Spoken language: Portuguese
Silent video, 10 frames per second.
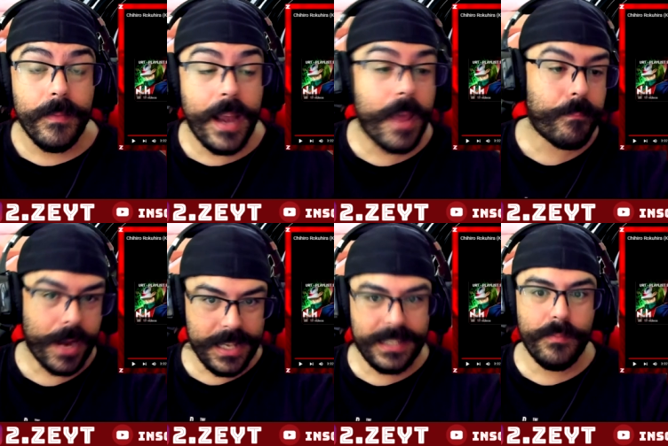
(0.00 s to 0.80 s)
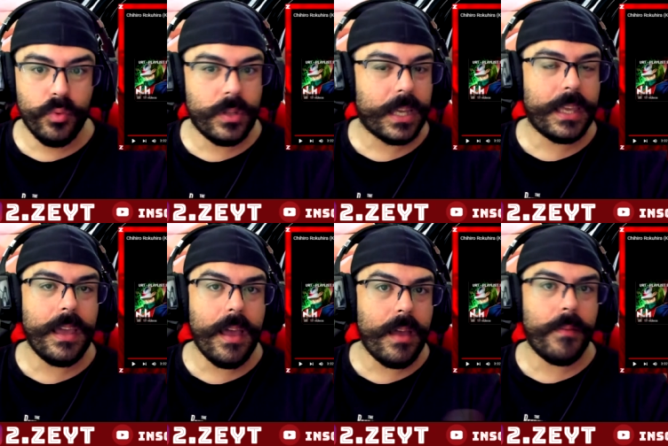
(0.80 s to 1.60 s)
Né? Pra esse mundo
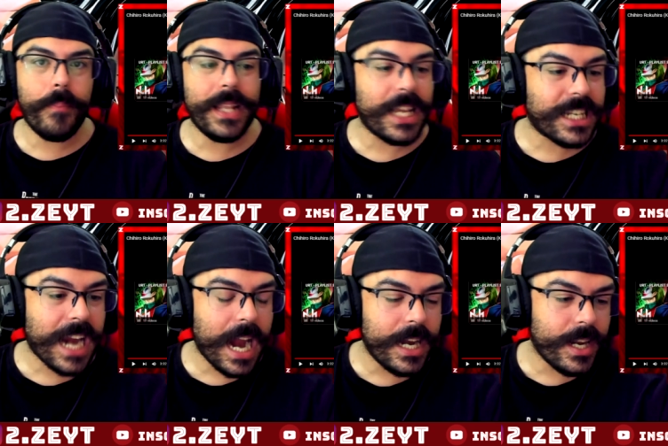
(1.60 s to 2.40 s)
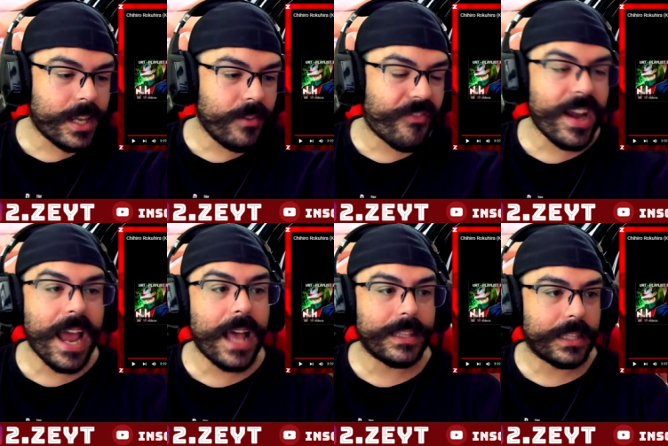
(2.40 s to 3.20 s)
aqui é um pedaço de carne que não faz
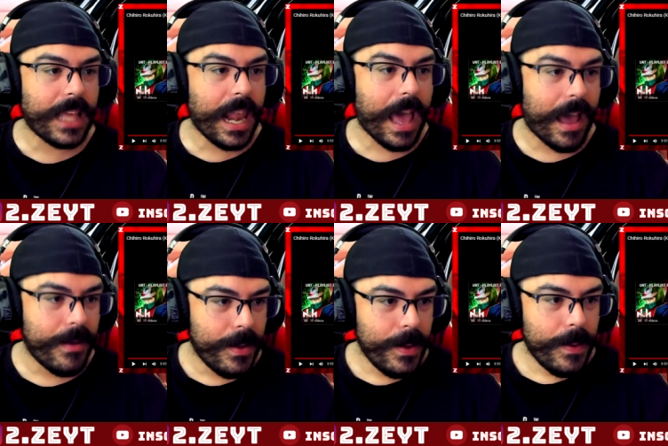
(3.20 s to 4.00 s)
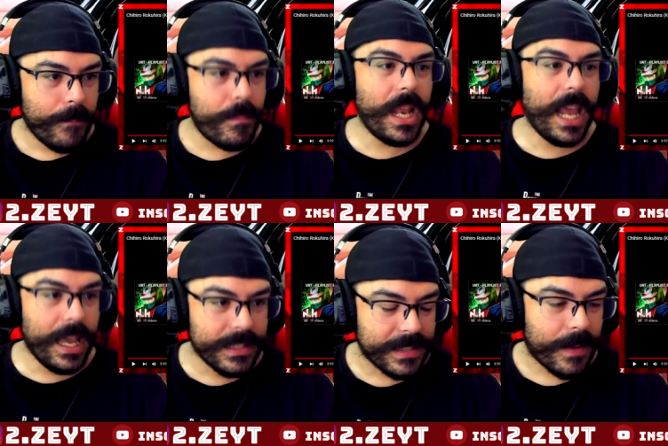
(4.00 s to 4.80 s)
nada, tá lá.
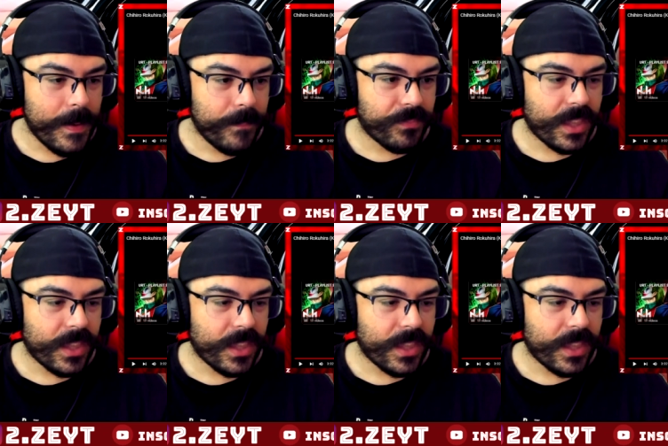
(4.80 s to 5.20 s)
Beleza.